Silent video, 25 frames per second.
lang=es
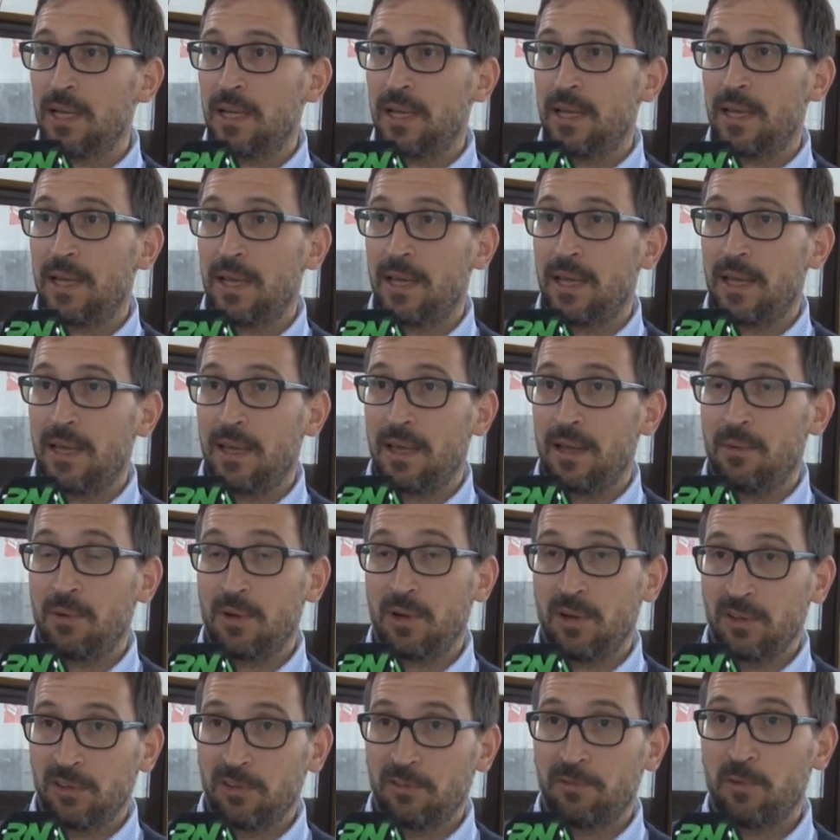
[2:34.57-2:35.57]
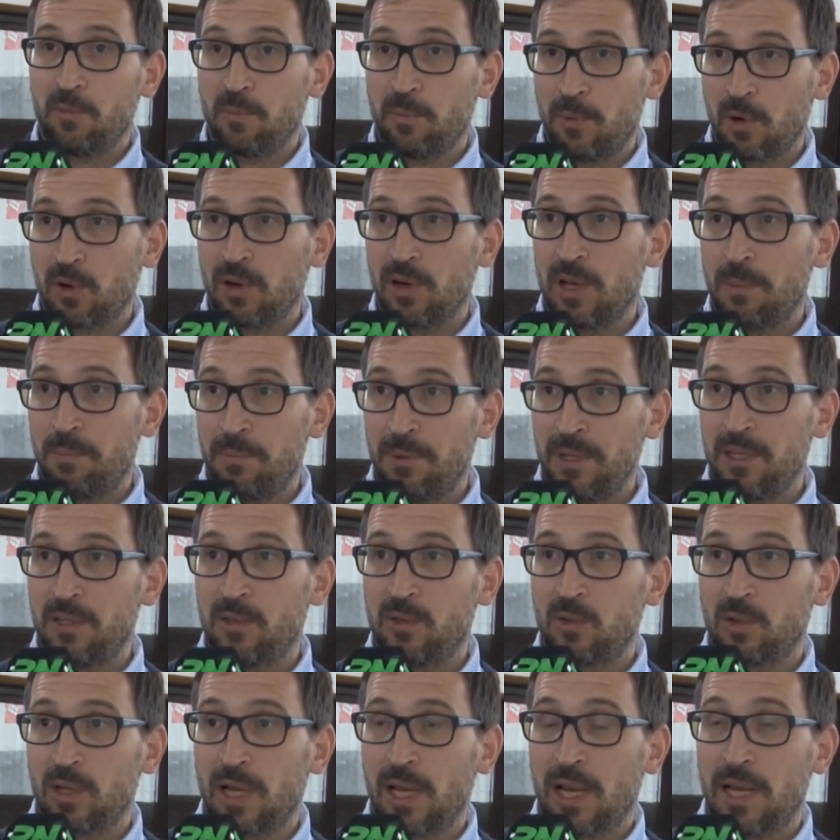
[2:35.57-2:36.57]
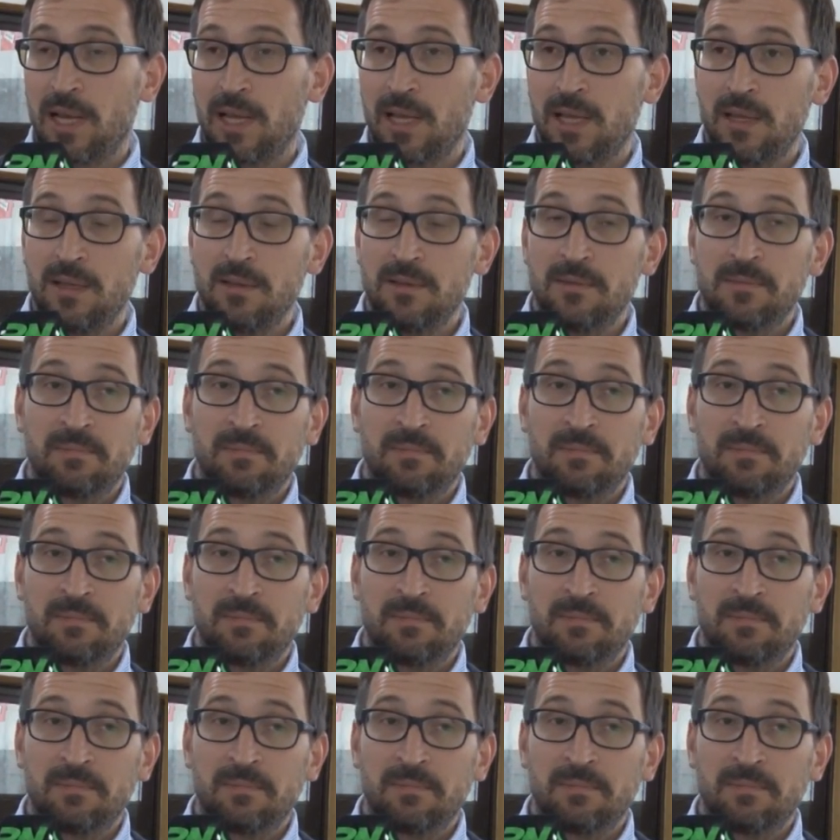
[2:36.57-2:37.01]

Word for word: Eh, bueno, este fue un poco el espíritu de la ley